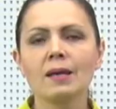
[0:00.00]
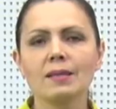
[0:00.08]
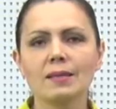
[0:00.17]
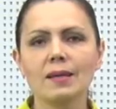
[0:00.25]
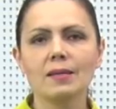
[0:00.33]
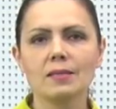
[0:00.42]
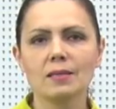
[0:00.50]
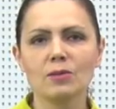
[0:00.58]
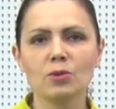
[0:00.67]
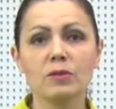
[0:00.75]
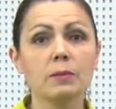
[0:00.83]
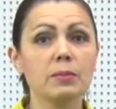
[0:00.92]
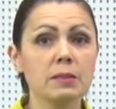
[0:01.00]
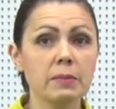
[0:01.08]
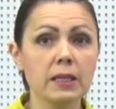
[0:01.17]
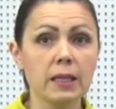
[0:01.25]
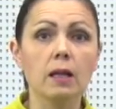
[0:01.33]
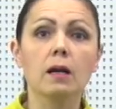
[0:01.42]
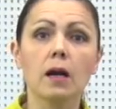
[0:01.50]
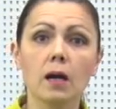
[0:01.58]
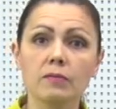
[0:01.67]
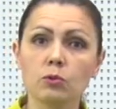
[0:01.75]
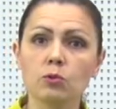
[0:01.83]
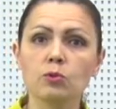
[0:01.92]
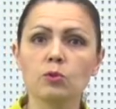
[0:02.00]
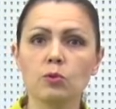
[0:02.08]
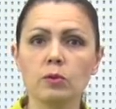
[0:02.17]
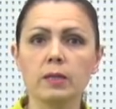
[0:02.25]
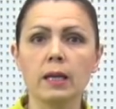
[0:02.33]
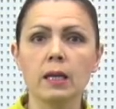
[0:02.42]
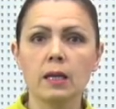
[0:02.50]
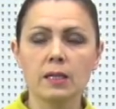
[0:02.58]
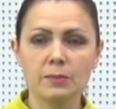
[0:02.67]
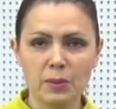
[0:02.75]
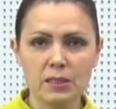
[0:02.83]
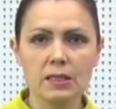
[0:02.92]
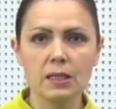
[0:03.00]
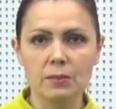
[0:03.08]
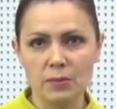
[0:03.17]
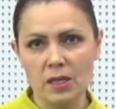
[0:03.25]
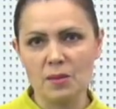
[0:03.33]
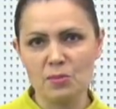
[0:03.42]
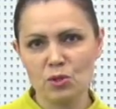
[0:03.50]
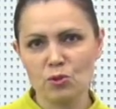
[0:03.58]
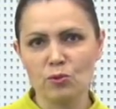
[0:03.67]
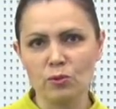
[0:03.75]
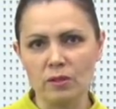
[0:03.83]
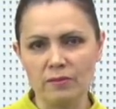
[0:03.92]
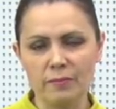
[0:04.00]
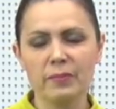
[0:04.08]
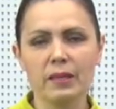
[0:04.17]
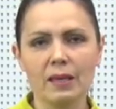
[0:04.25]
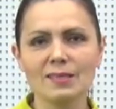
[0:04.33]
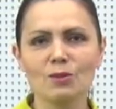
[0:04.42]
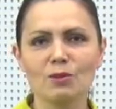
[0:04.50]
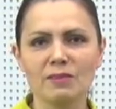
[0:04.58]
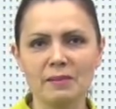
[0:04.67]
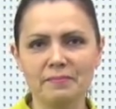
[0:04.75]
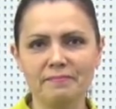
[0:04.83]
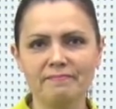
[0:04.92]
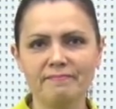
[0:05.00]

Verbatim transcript: Наталья Солодовник посмотрела, как все устроено, и спросила мнение пешеходов. Ей слово.